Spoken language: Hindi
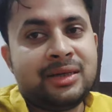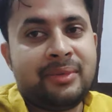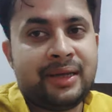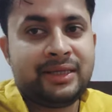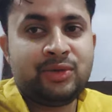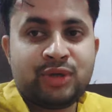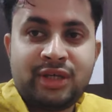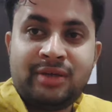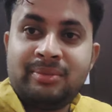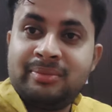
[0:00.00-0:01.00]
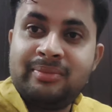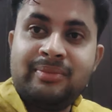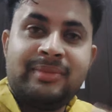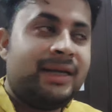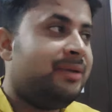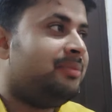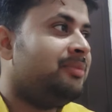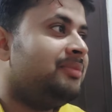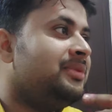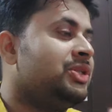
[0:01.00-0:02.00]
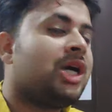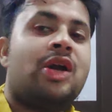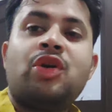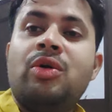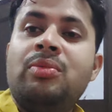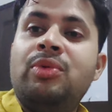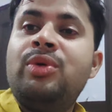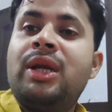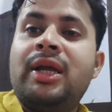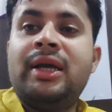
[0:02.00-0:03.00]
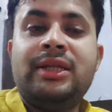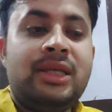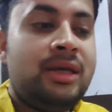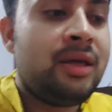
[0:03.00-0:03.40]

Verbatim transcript: था भाई क्योंकि भाई ईशान को भूख लग गई थी